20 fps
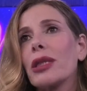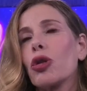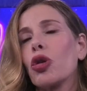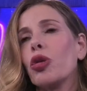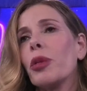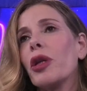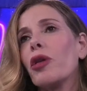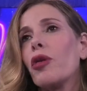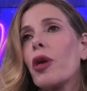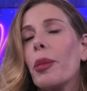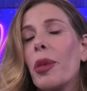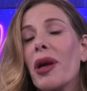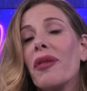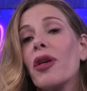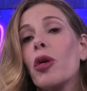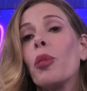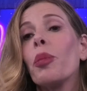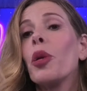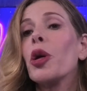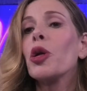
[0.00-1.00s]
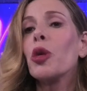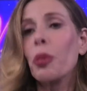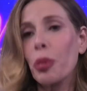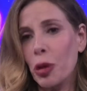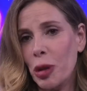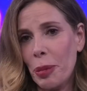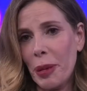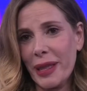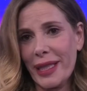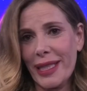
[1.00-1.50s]
secondo me dovrebbero avere un pochino
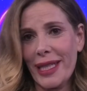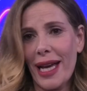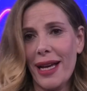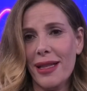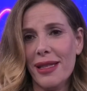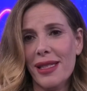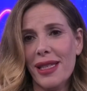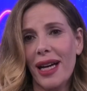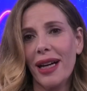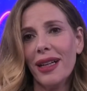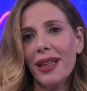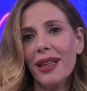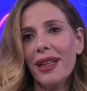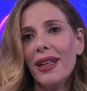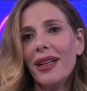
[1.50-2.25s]
più di pazienza